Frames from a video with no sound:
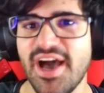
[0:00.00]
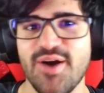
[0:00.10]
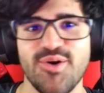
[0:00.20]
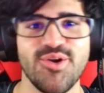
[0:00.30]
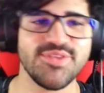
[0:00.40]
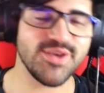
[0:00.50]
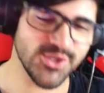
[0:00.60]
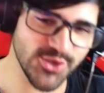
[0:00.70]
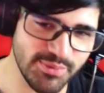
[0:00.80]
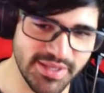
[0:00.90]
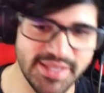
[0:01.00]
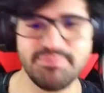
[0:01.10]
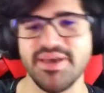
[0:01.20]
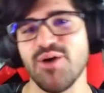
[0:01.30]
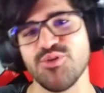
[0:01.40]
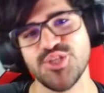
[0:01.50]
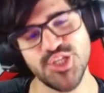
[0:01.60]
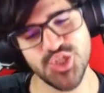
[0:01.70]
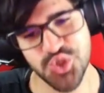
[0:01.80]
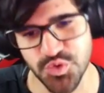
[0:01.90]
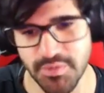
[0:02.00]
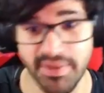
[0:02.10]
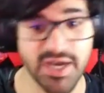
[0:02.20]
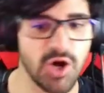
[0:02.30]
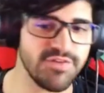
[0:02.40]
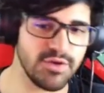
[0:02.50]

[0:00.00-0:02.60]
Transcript: Agora eu tenho que dormir, pegar um dia de chuva, pegar o velho